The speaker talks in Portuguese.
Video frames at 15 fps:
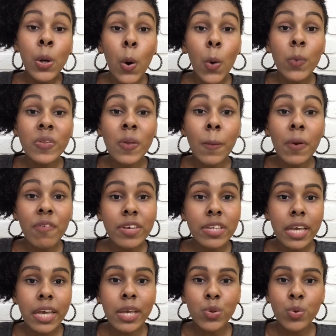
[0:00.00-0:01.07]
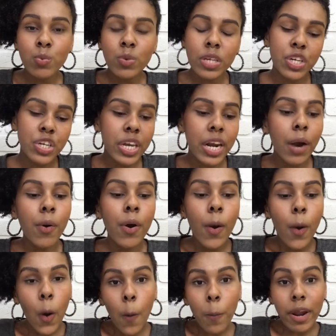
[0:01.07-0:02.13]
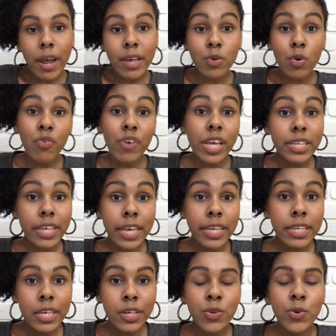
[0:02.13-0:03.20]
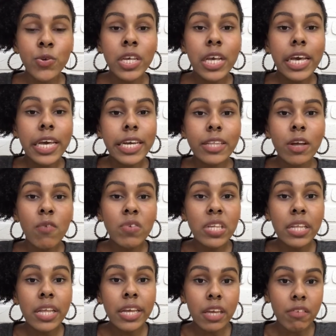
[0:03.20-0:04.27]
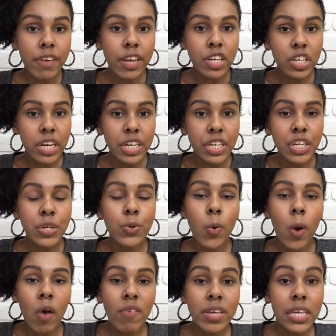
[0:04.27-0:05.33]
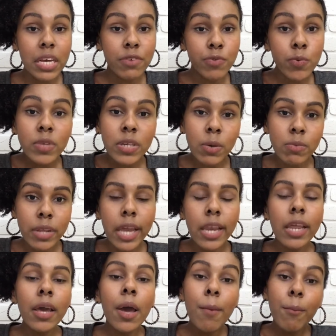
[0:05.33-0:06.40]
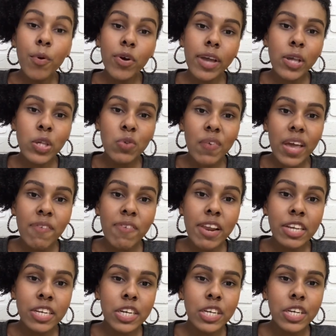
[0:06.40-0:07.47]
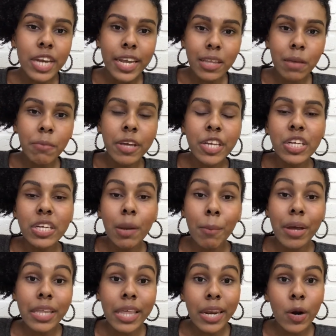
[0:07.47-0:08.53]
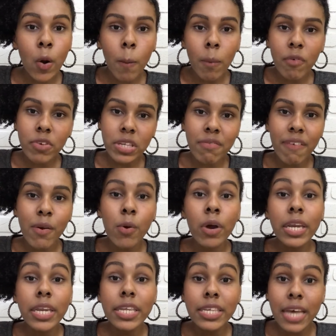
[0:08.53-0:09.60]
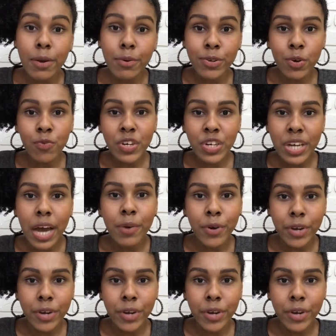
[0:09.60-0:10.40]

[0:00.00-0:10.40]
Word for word: ou então para fazer resumos em geral, ou para resolver exercícios. Então você tem que ver direitinho qual vai ser a função dele, porque isso vai refletir direto diretamente na maneira como você vai organizar o seu fichário,